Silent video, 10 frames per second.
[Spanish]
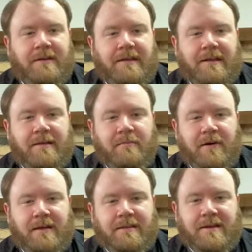y
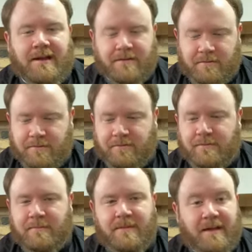voy a tener
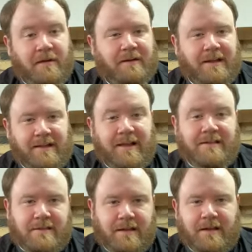un video en
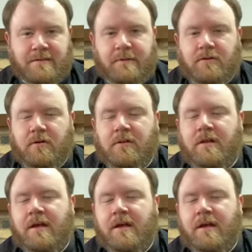inglés y en español